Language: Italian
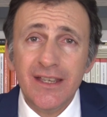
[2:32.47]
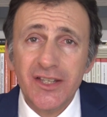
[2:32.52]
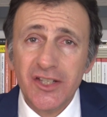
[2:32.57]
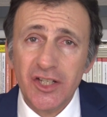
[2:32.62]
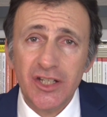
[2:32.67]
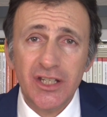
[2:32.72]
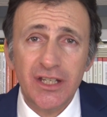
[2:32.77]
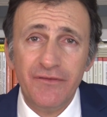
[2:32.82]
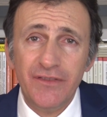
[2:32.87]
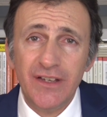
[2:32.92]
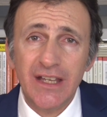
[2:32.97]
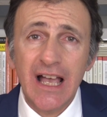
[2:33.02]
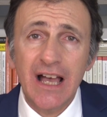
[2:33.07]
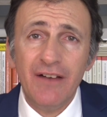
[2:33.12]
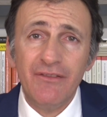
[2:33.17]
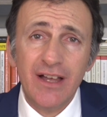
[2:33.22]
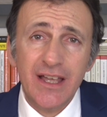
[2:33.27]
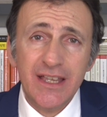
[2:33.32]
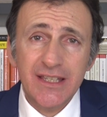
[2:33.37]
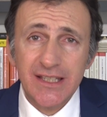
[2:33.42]

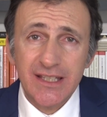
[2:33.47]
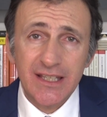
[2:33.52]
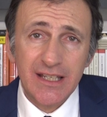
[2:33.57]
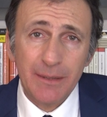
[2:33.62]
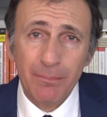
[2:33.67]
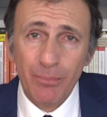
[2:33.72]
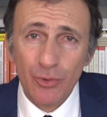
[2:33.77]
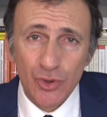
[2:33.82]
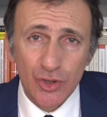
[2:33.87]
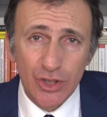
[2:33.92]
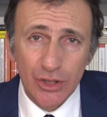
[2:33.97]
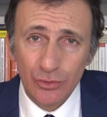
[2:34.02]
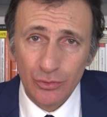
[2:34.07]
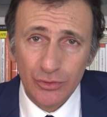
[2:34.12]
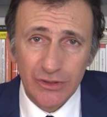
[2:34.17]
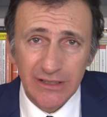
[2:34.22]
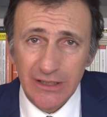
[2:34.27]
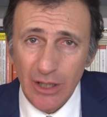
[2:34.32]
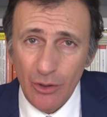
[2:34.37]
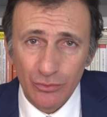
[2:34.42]
significava essere
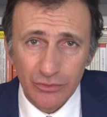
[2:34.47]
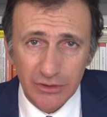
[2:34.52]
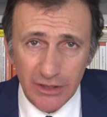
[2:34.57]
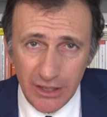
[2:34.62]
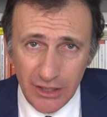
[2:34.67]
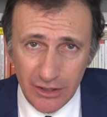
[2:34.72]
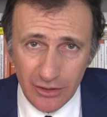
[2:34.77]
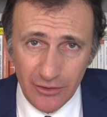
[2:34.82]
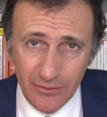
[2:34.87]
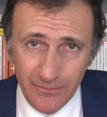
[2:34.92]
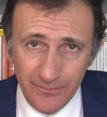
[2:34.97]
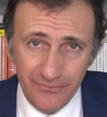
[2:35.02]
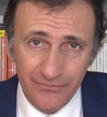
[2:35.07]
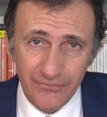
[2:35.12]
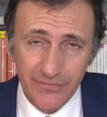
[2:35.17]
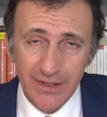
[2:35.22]
posseduti da un Dio.